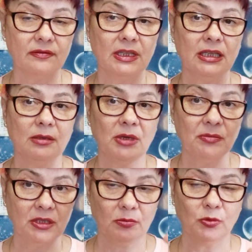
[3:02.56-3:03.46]
в данный
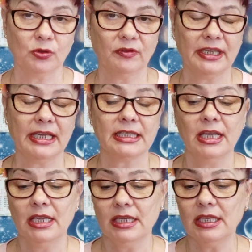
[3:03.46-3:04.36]
момент будут влиять,
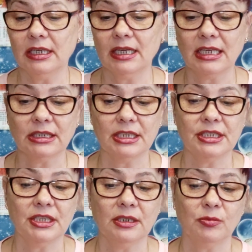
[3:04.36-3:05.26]
и каждый
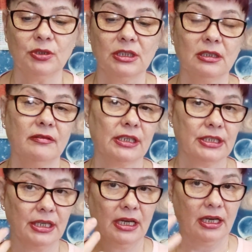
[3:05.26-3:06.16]
из них будет
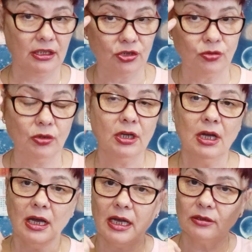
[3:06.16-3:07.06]
говорить «я хочу»,
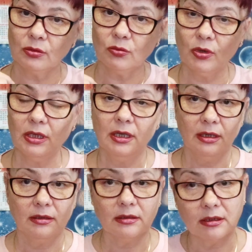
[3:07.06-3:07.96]
а другой,
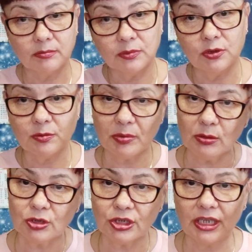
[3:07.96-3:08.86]
э, то есть
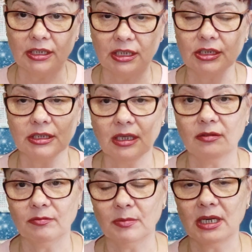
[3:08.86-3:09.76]
полушарие наши,
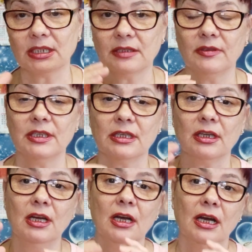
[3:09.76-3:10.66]
да, Марс и
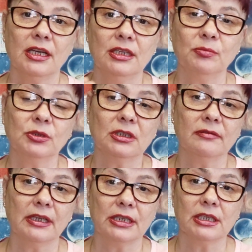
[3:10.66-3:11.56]
Венера, они будут
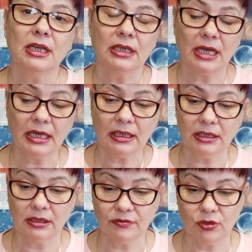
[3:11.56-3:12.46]
говорить, как
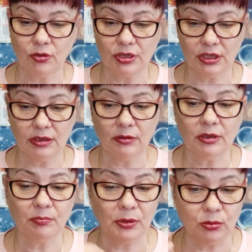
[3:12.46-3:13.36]
это все
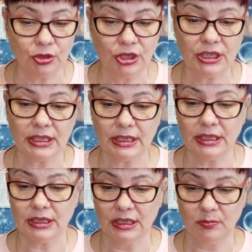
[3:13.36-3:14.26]
получить
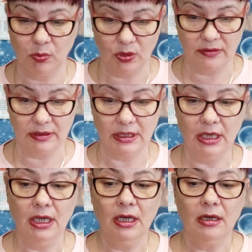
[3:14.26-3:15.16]
и использовать.
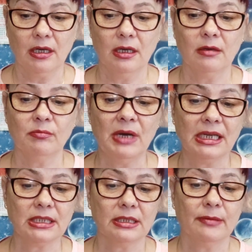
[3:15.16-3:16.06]
А
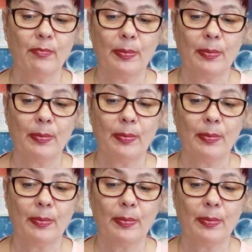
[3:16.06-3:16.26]
Марс